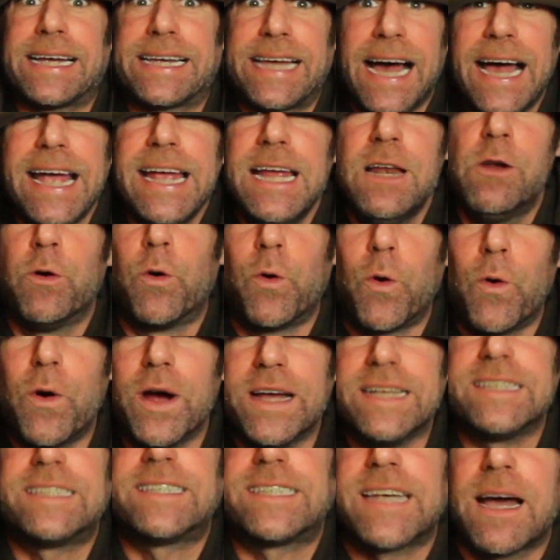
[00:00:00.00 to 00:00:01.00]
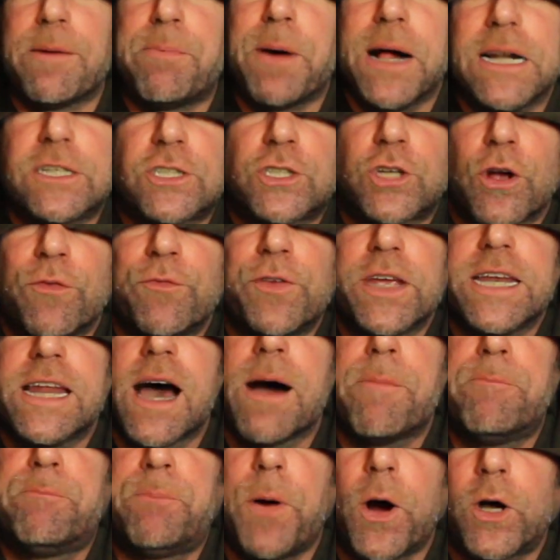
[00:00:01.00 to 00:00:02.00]
geilo, ist ja bald schon wieder
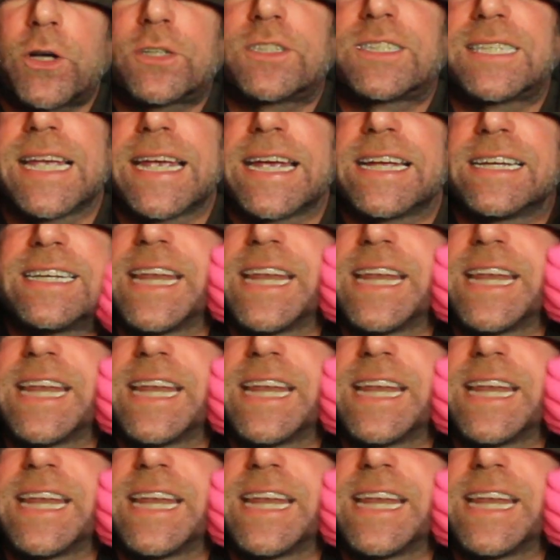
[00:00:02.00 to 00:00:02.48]
Boxing